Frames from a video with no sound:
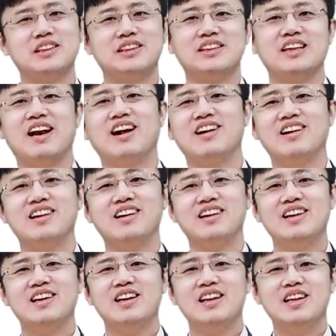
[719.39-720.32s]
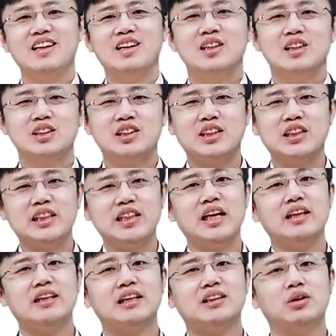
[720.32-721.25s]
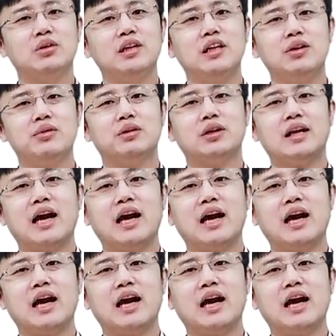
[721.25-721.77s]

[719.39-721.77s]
心呐。企业呢，都乐于